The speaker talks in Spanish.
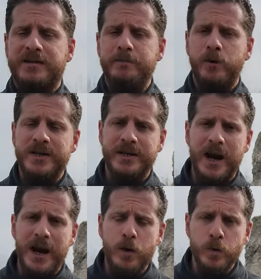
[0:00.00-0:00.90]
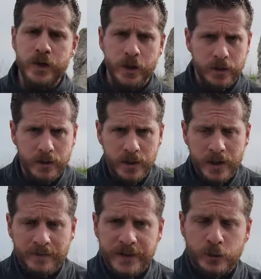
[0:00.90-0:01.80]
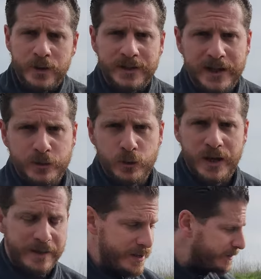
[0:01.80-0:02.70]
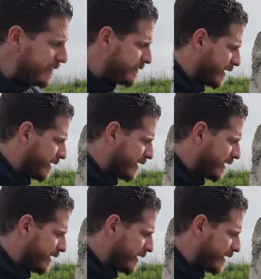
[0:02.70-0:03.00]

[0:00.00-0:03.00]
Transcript: simbolizar la unión de todas las ciudades y se